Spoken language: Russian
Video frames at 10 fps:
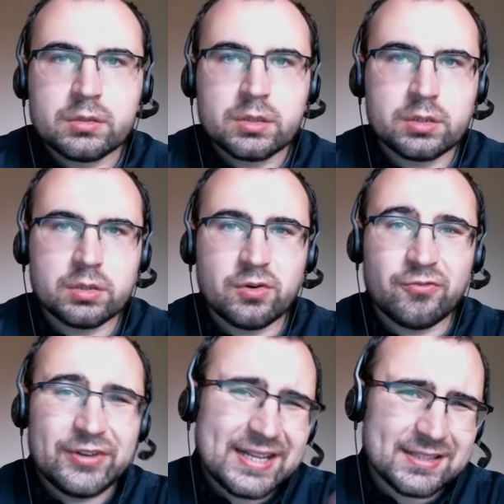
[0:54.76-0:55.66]
Э,
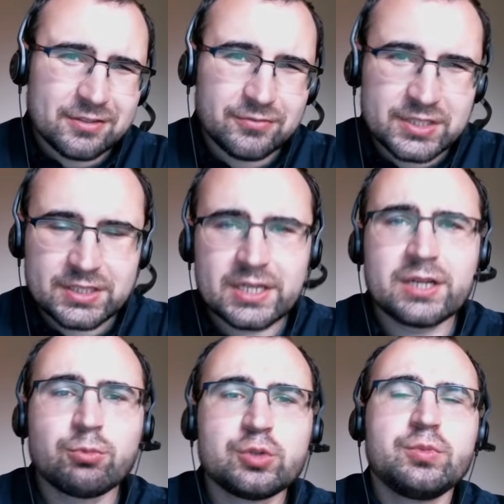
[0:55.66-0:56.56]
вариантов в
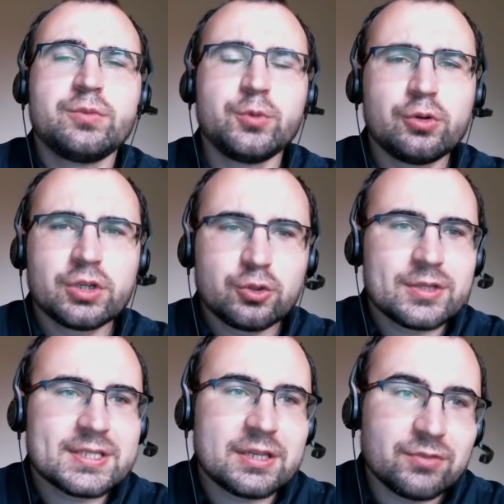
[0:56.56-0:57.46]
деталях может быть много, но
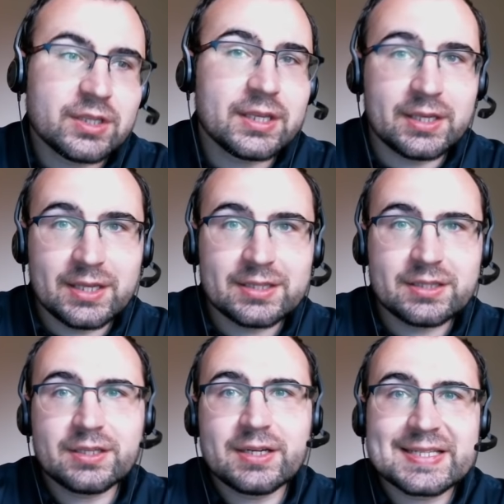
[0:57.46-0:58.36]
основные
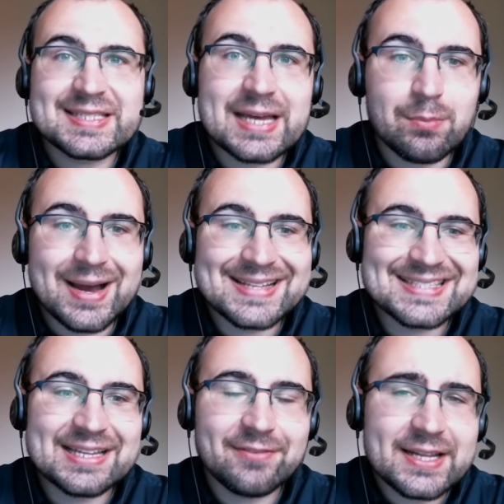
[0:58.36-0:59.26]
это сам
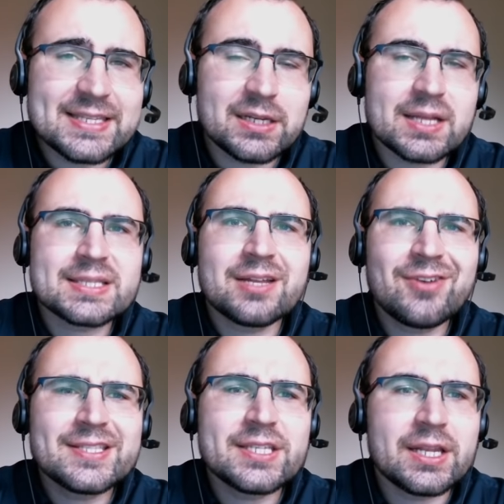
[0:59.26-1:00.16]
основатель.
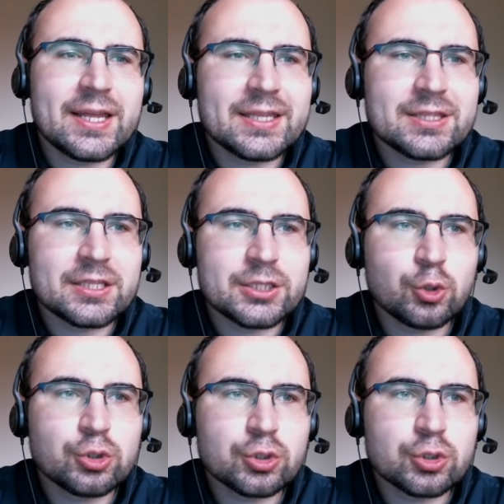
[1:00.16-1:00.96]
Основатель это тот,